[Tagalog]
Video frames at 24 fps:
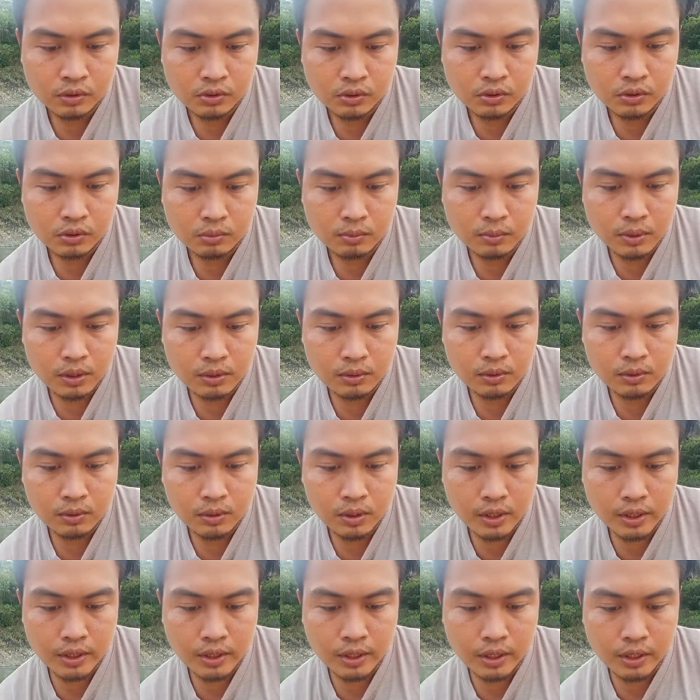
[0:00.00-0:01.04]

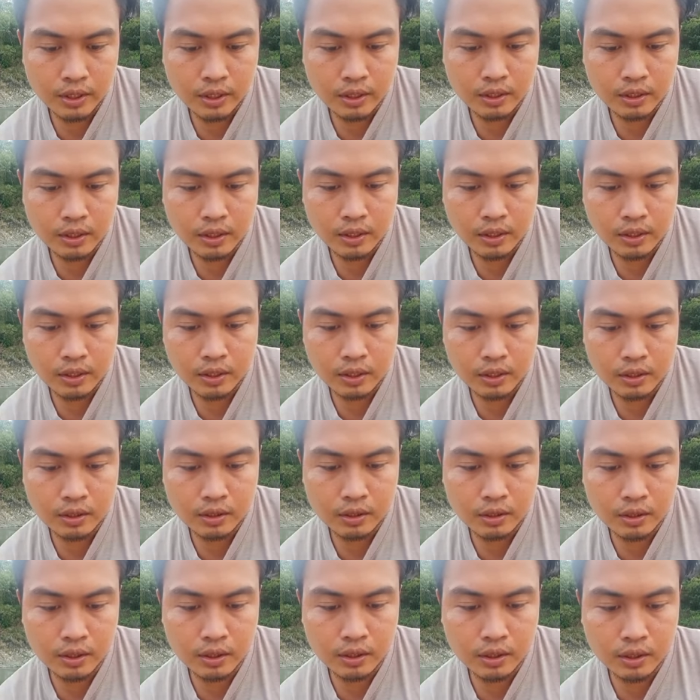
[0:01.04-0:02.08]
sumarong ente kantain
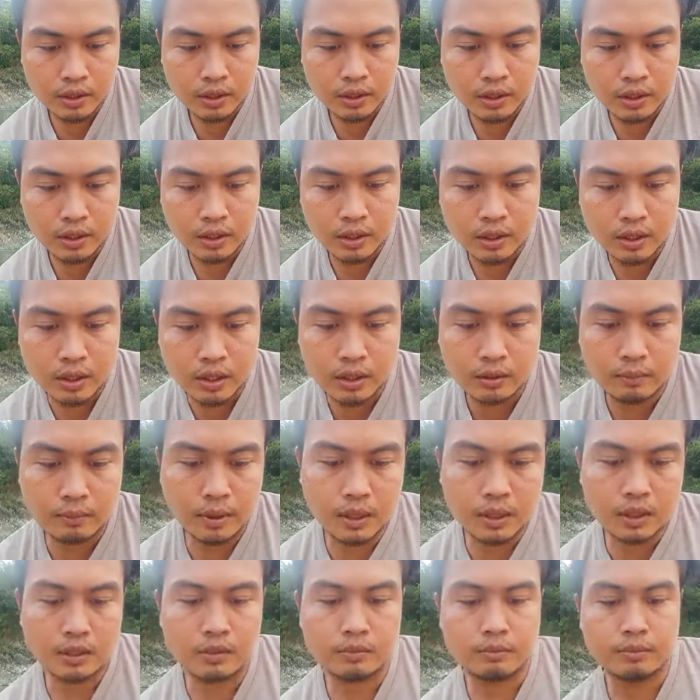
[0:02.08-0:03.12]
ket uh, ah,
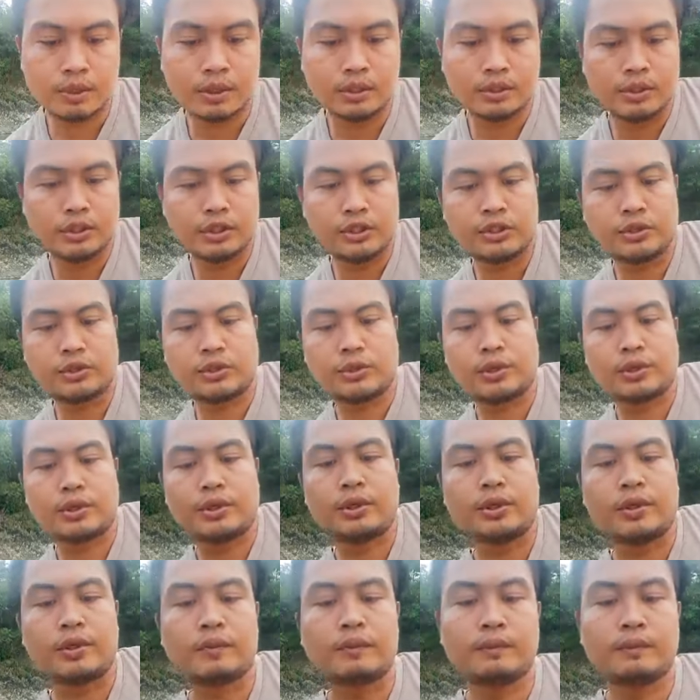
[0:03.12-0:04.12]
agbalin bendisyon